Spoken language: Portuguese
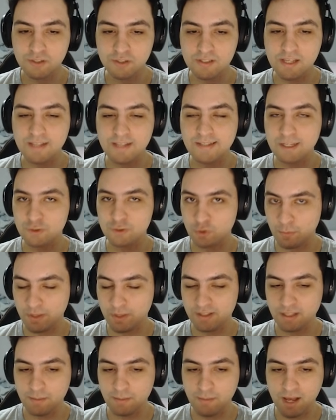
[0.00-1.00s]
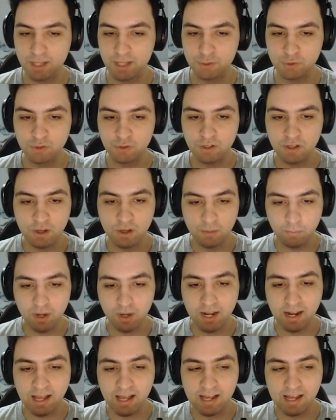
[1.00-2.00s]
O que vocês acham? Comenta embaixo.
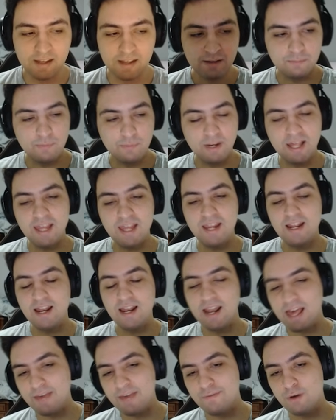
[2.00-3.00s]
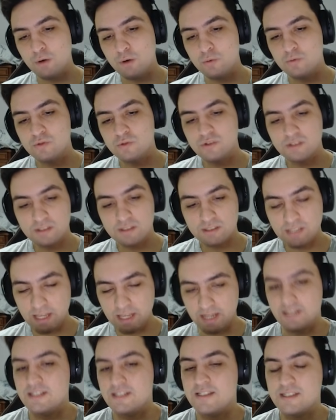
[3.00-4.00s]
Bora lá. Play level
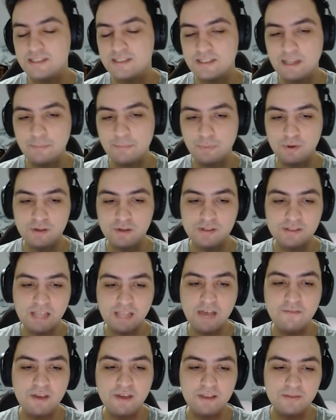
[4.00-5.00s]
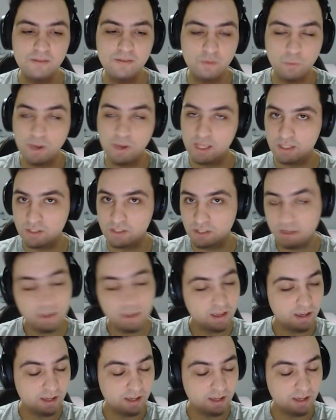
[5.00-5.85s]
6. Depois 7, wait.